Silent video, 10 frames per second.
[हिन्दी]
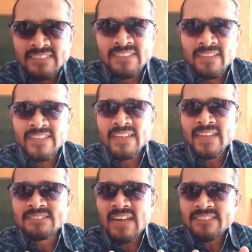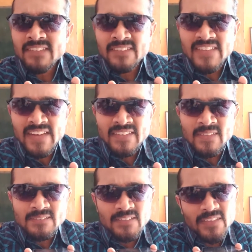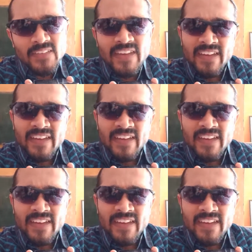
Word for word: सॉरी अंकल पापा को जाने दो बुजुर्ग